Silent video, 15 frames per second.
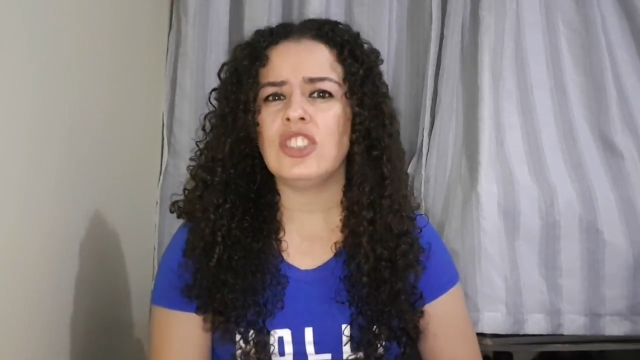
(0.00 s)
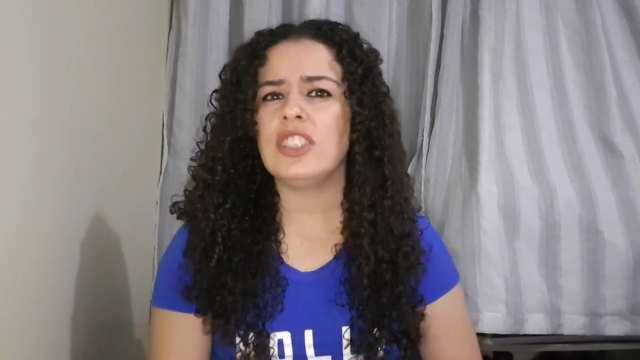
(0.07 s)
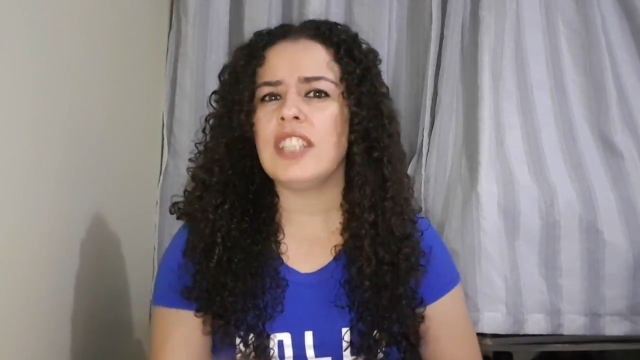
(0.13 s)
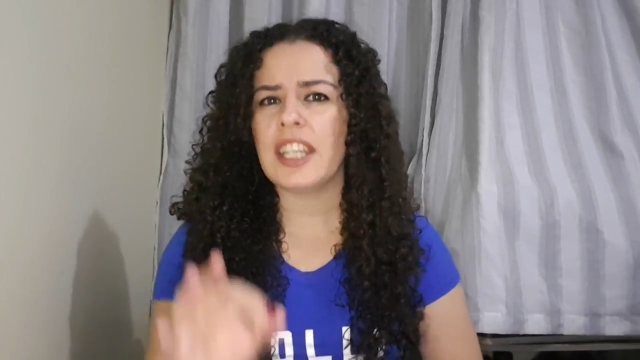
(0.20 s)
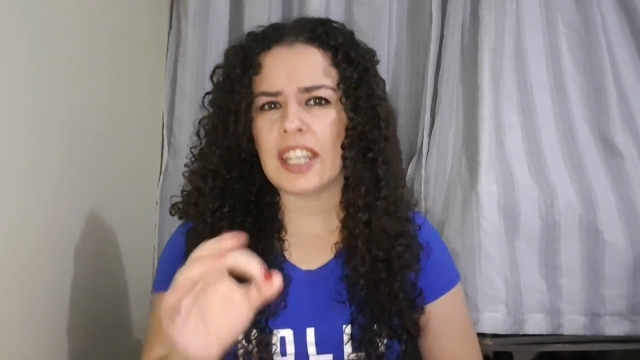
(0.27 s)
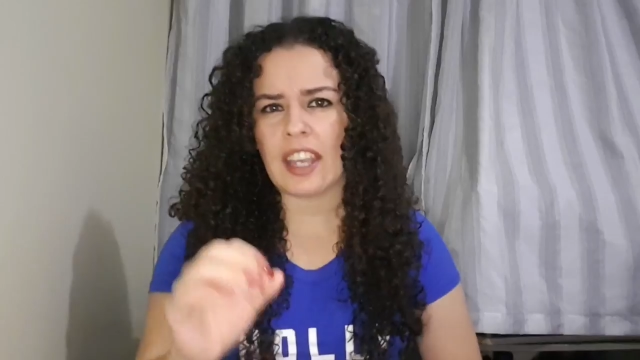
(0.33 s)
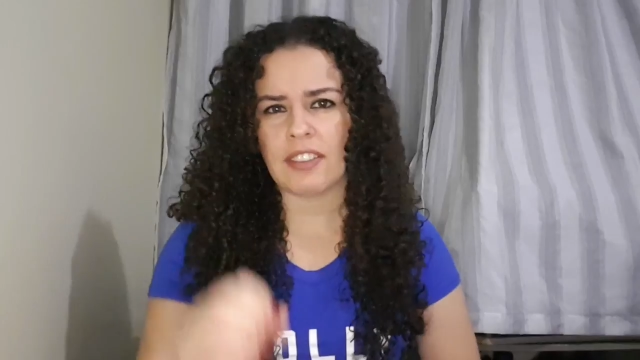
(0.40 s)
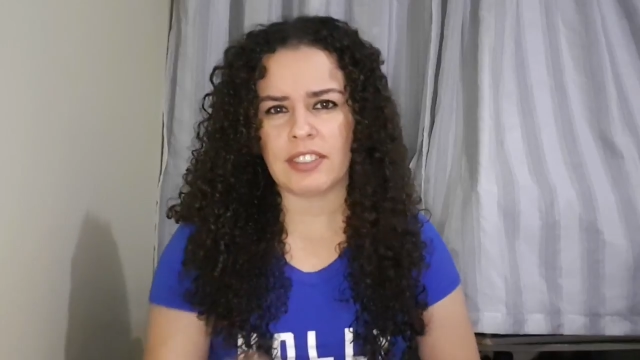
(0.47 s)
de
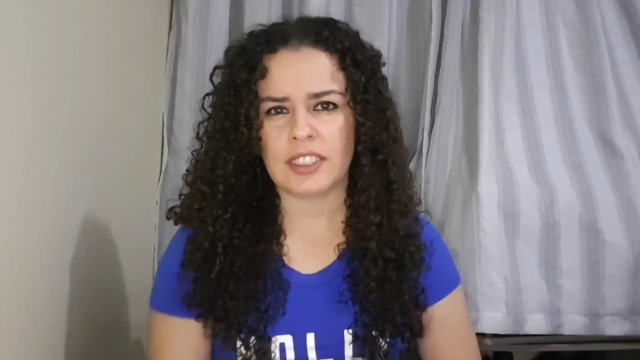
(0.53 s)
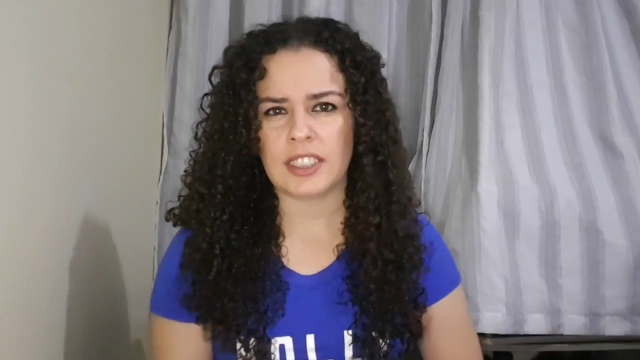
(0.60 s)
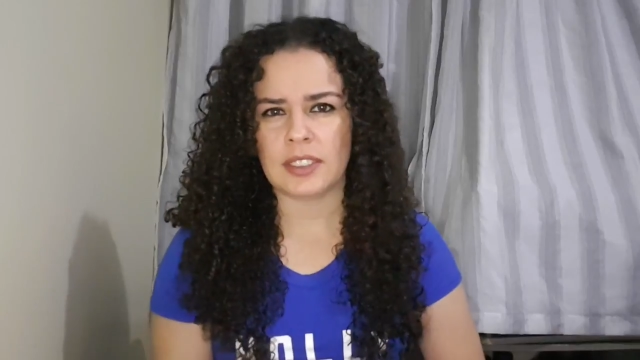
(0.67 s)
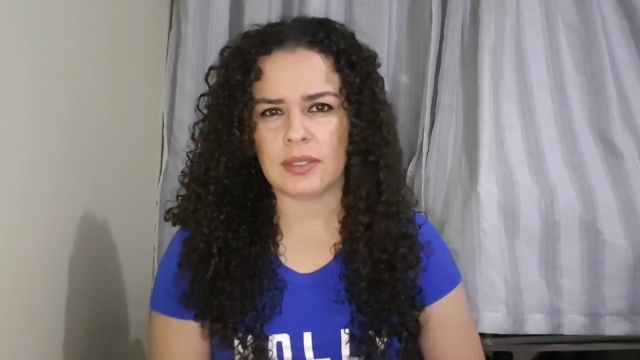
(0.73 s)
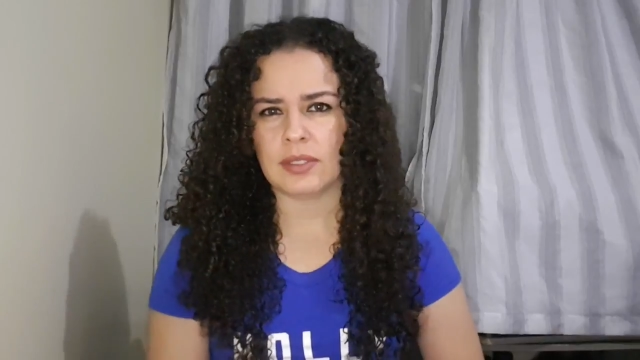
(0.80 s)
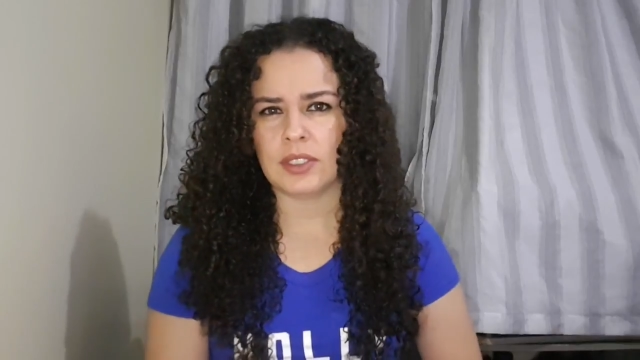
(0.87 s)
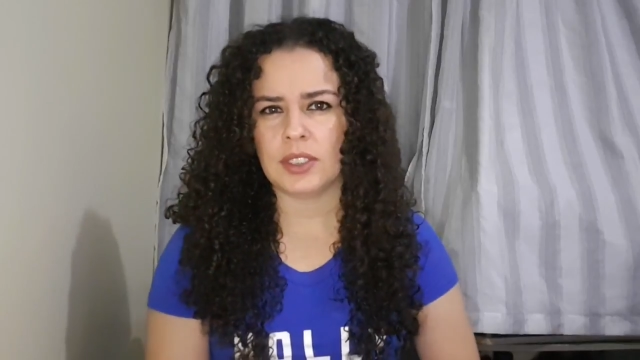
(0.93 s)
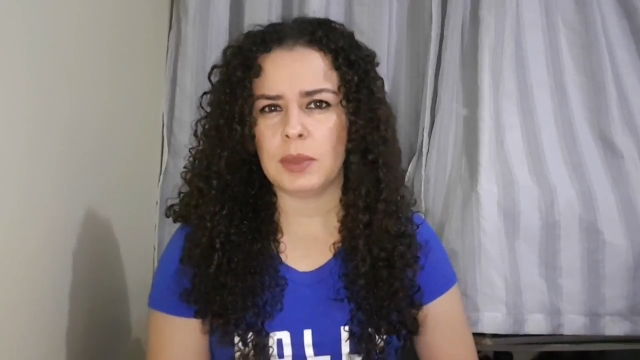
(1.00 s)
day
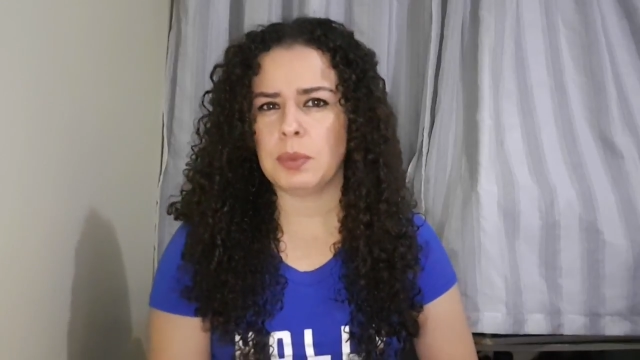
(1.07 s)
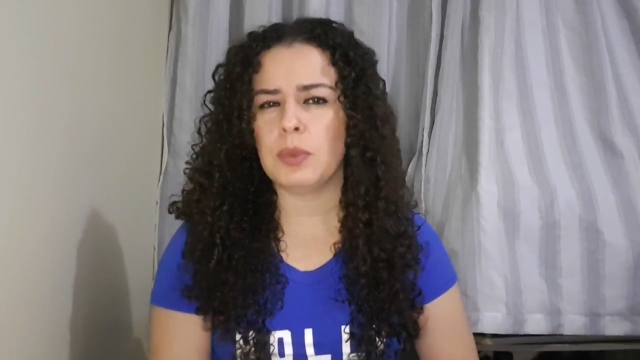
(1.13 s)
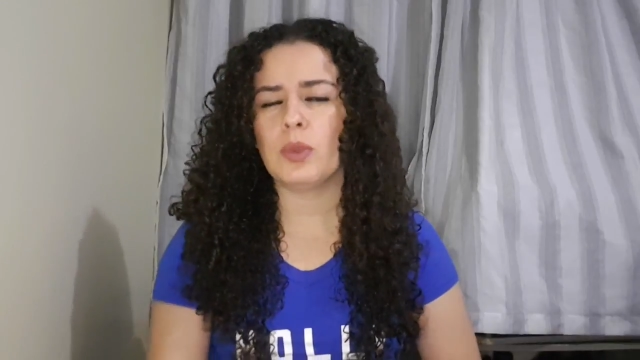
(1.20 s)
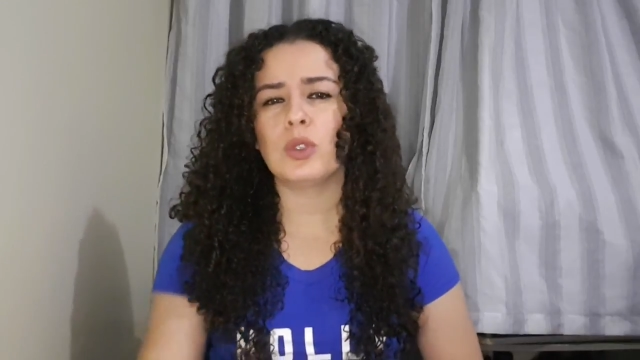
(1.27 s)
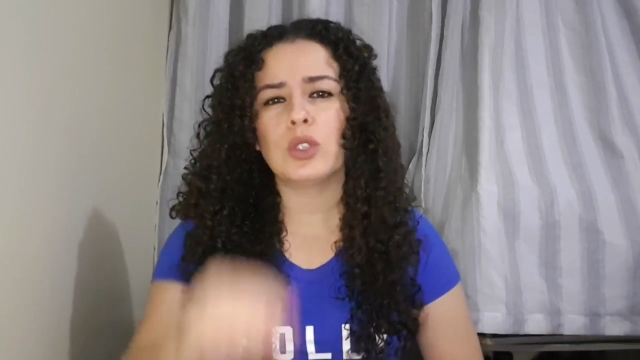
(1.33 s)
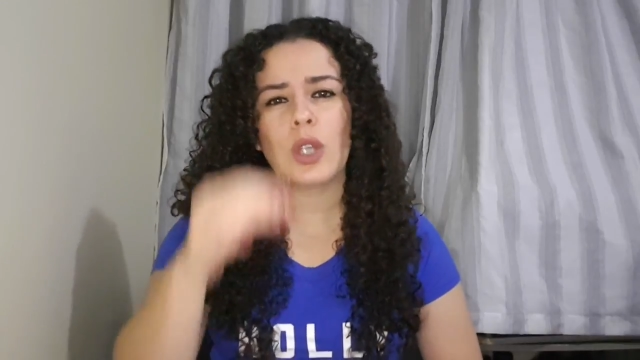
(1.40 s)
after, Tipo,